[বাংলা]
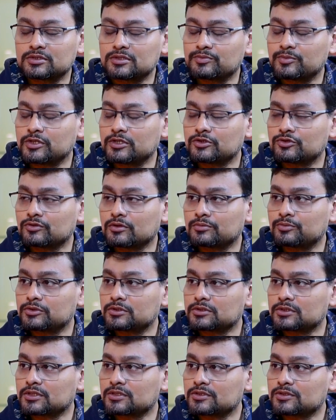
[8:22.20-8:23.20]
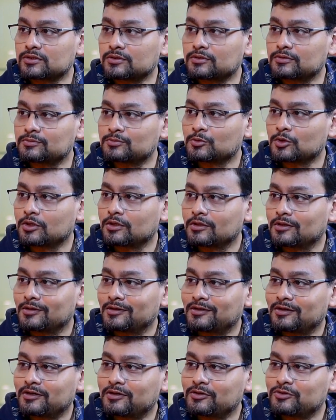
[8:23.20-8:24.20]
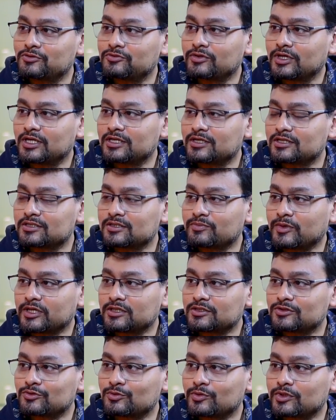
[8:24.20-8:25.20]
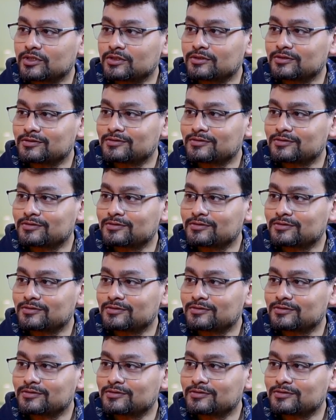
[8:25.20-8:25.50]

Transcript: স্পিরিচুয়াল পার্সন সো রিয়েলি ডাজন্ট ম্যাটার টু মি